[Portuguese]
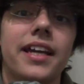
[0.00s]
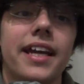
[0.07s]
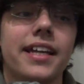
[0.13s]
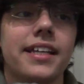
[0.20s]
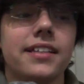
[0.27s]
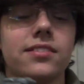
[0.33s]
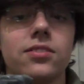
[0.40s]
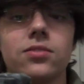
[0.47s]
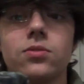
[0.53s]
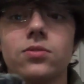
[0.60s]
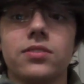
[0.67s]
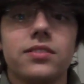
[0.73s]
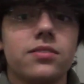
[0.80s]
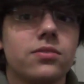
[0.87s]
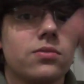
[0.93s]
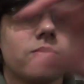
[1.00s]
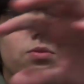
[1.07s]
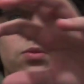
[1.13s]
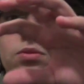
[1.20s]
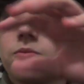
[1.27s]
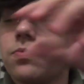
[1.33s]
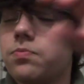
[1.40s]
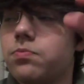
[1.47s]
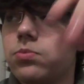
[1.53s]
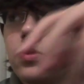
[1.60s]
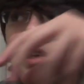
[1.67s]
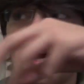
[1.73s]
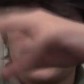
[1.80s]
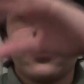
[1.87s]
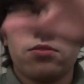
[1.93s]
E nisso os, os
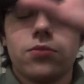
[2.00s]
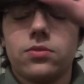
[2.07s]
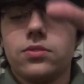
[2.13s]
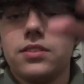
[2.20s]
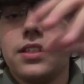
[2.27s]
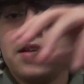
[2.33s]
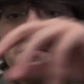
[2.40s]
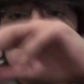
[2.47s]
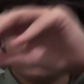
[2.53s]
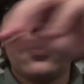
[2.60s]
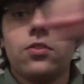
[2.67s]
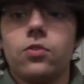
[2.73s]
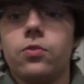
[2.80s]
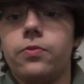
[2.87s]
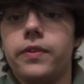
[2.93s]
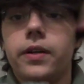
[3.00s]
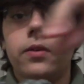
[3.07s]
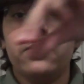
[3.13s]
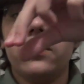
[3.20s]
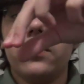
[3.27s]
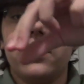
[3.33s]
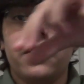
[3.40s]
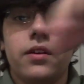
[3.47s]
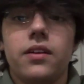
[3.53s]
bonecos, os inimigos vão